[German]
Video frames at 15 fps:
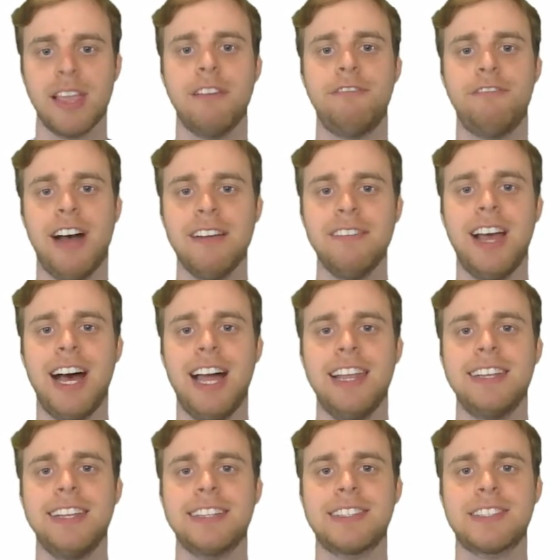Fangen wir
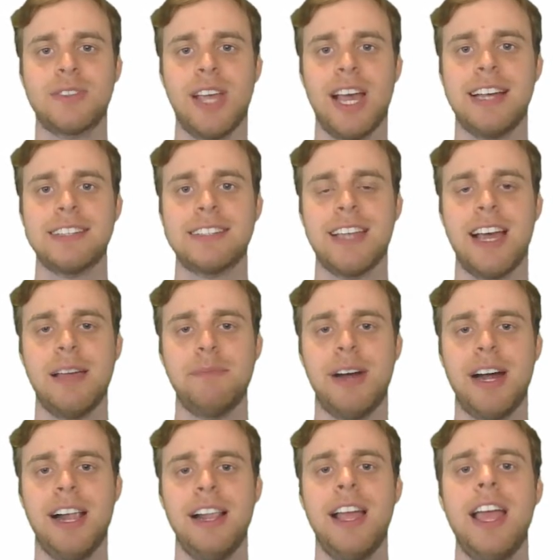allerdings zuerst
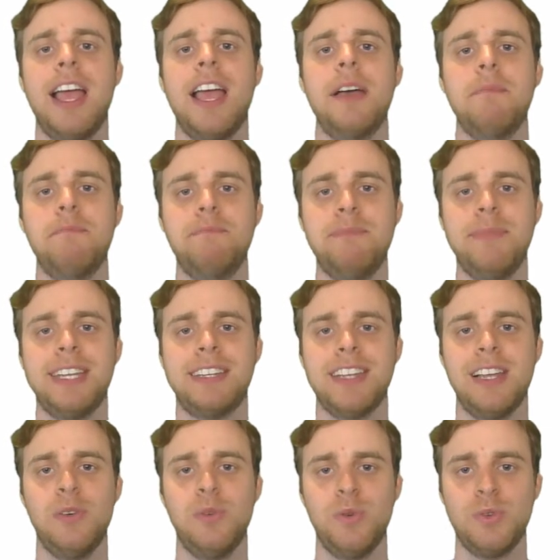einmal mit
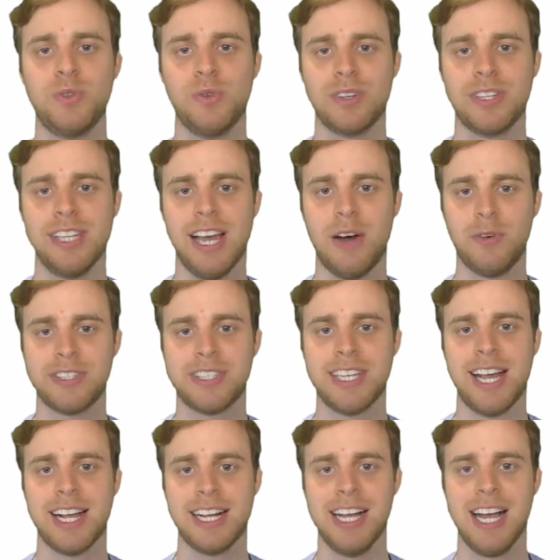der Lösung der
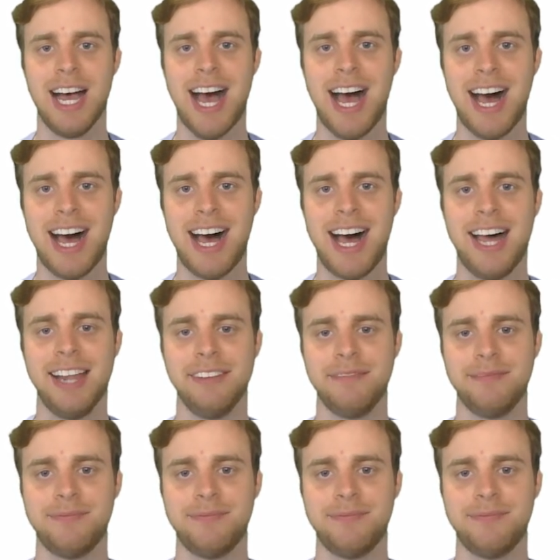Aussage a an.